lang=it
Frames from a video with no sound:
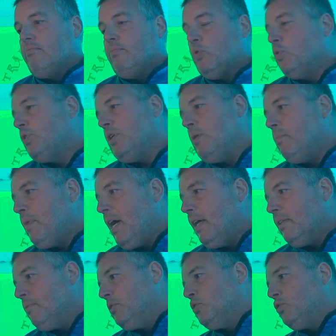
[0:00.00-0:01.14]
tutti gli
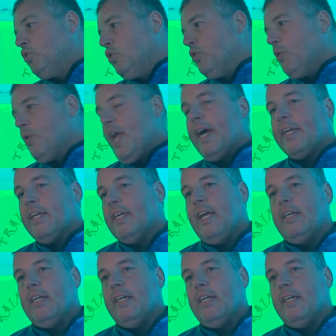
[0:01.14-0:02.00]
impianti, ma non solo noi, anche chi